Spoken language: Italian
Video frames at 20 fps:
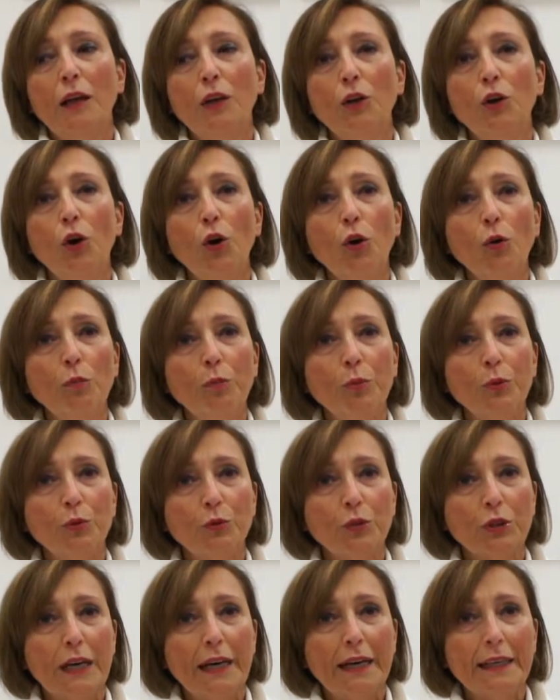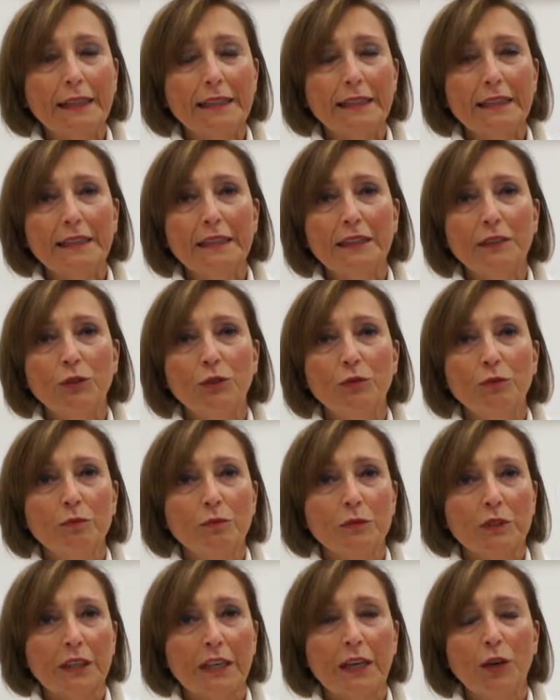Non più tardi
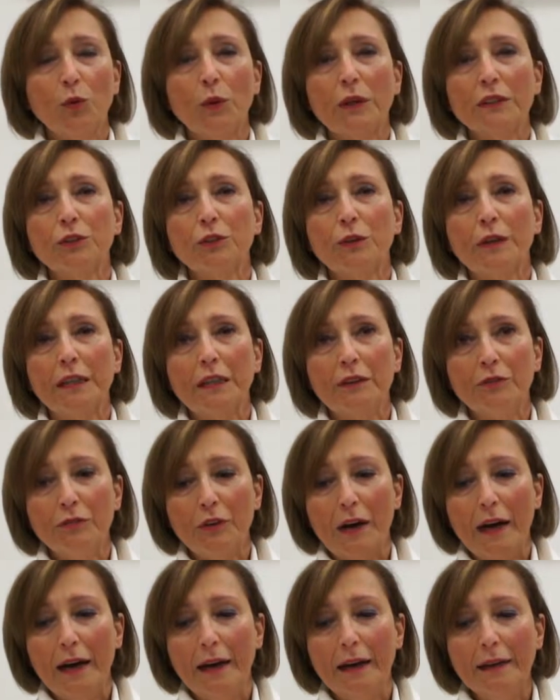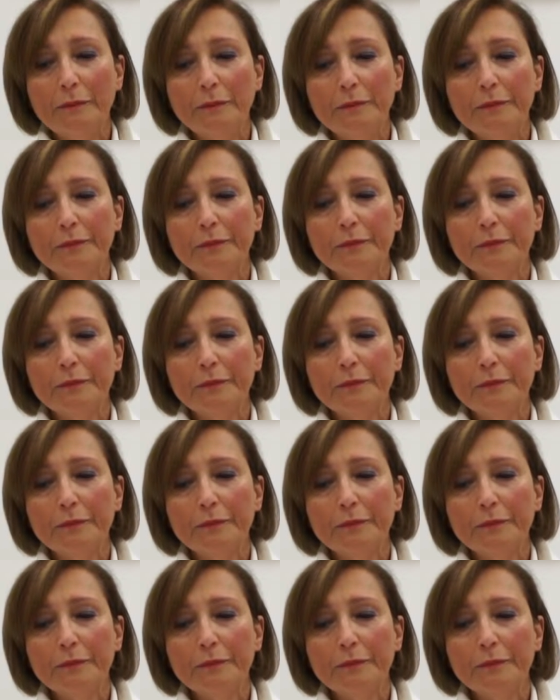di 3-4 mm, anni fa,